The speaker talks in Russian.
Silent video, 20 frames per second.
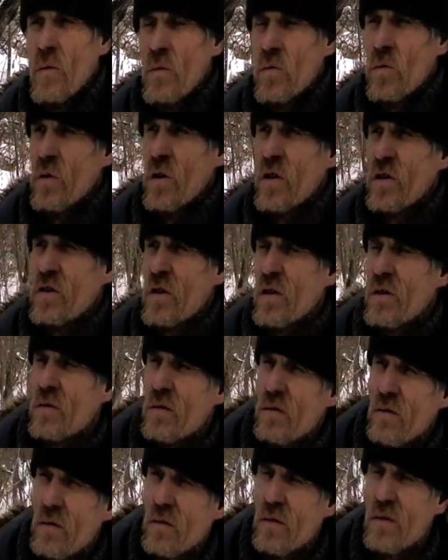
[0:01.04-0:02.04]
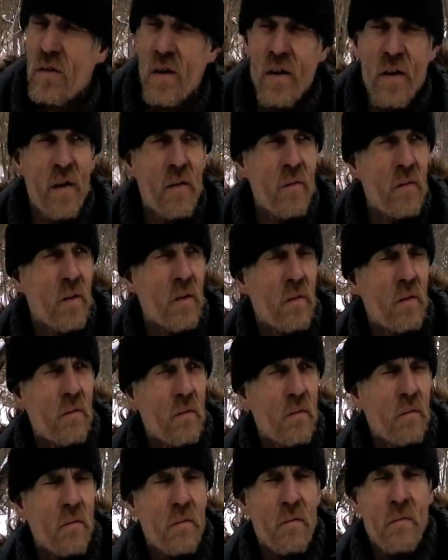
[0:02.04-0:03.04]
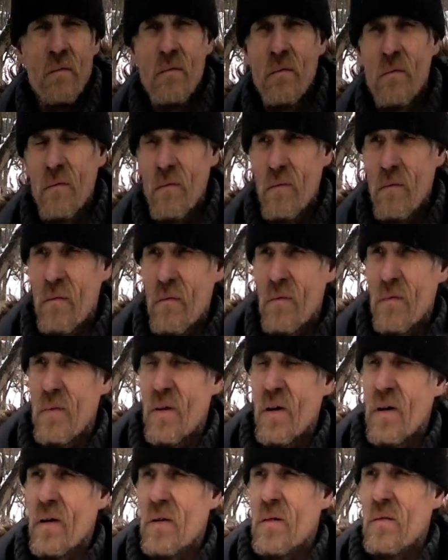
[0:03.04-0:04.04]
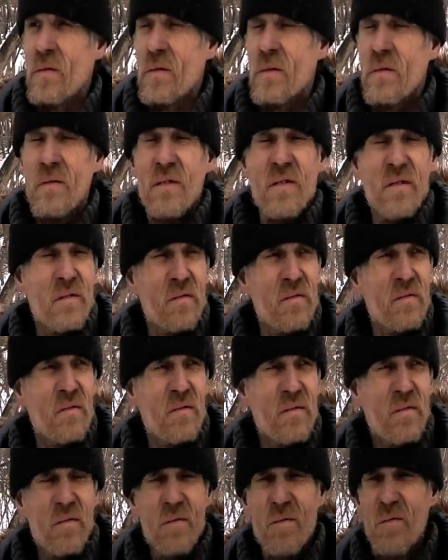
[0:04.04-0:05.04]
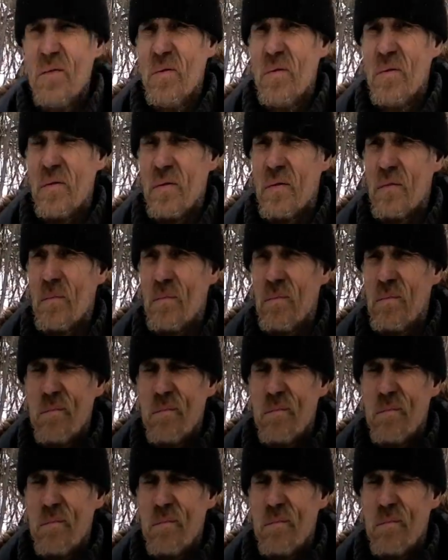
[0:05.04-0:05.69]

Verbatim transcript: Вот у нас э, деревни, даже вот, ну,